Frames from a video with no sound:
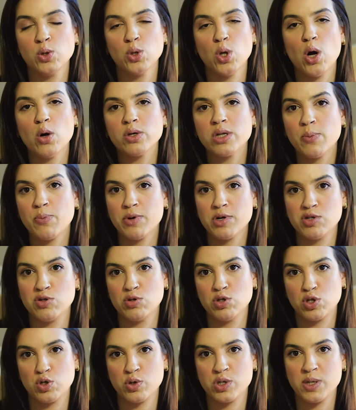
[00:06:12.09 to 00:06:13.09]
logo depois do
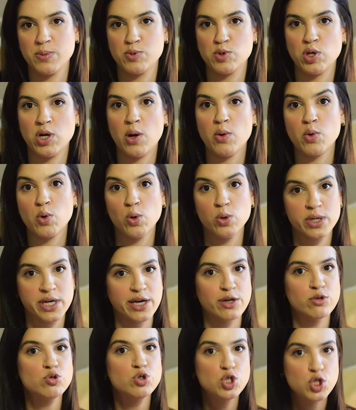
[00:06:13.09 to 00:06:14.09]
anticoncepcional eu
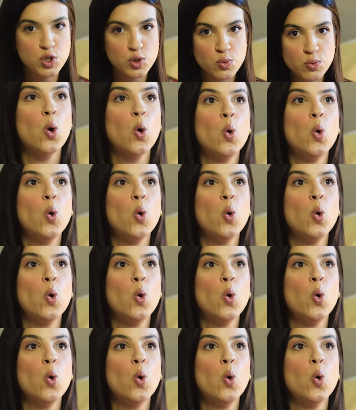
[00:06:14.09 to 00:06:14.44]
coloquei o DIU.